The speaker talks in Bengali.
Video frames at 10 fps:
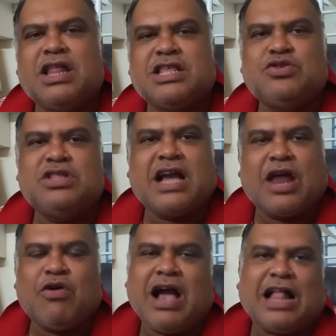বলাতে যদি
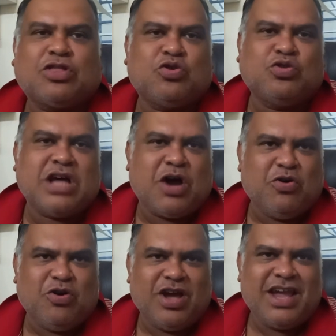কারো গাত্রদাহ
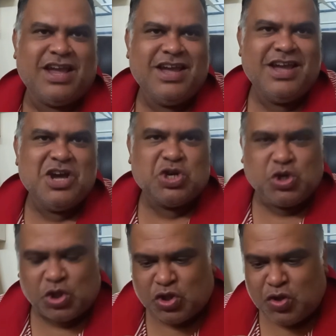হয়
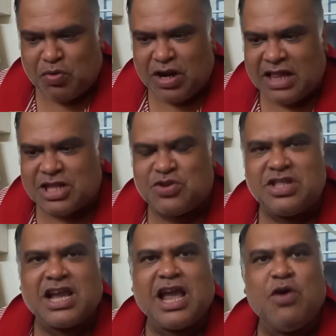সত্য বলাতে
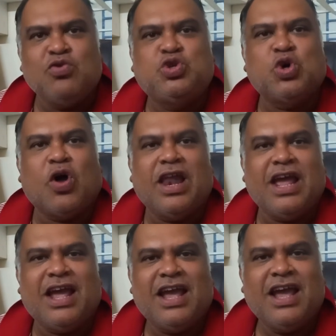যদি কেউ
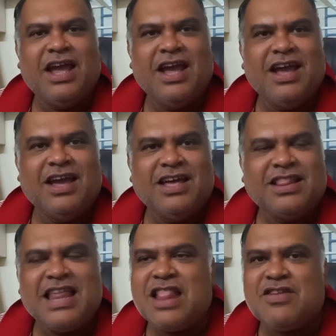জলে
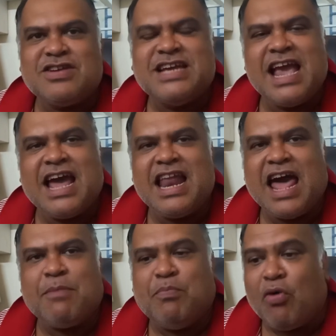তাহলে তো সেখানে
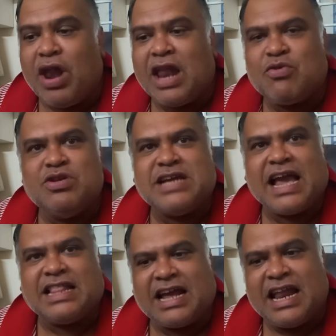আর বলার কোনো
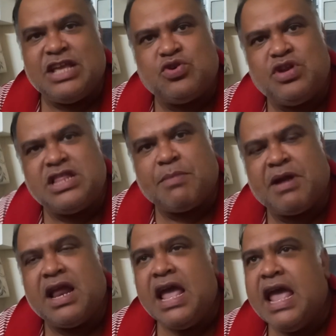জায়গা থাকে না এই জন্যই
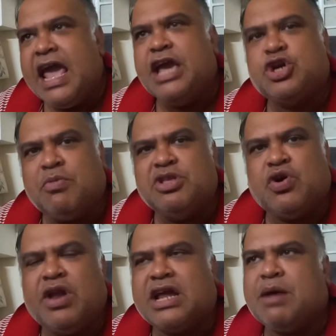দেখবেন এই
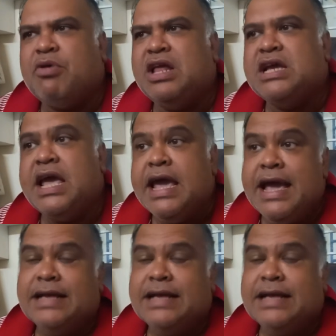সমাজে অনেকটা বলে যে